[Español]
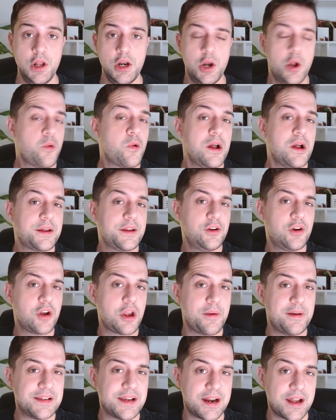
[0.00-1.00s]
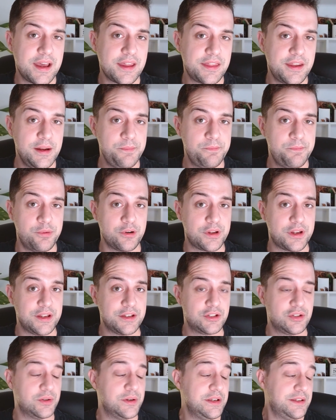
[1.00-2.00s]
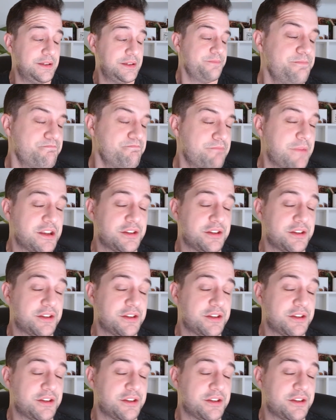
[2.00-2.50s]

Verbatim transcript: lo cual creo que vais a agradecer porque eso es más